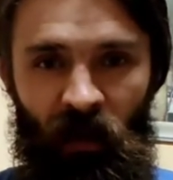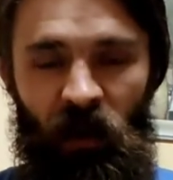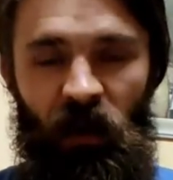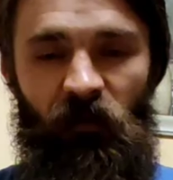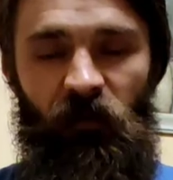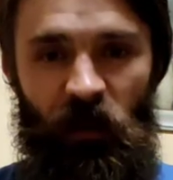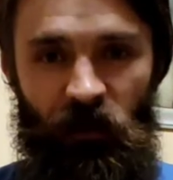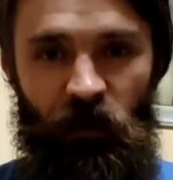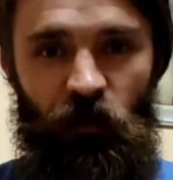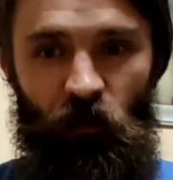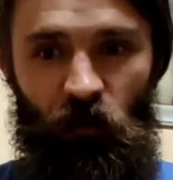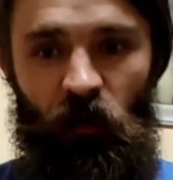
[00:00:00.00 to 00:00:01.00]
а важно,
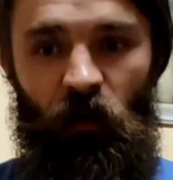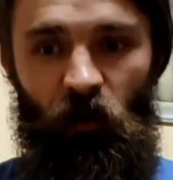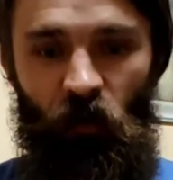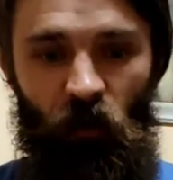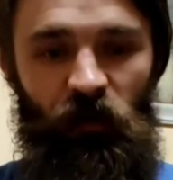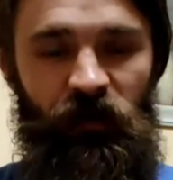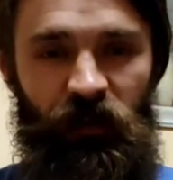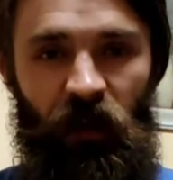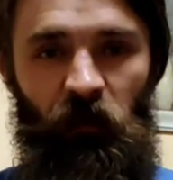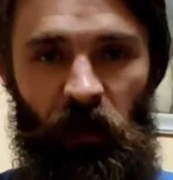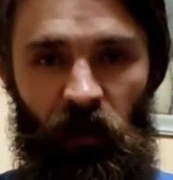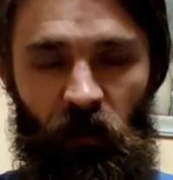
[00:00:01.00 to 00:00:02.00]
чтобы он
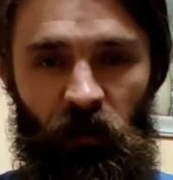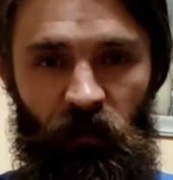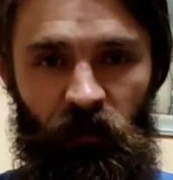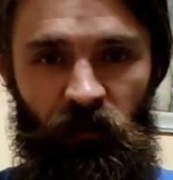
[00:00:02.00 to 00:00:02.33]
знал меру.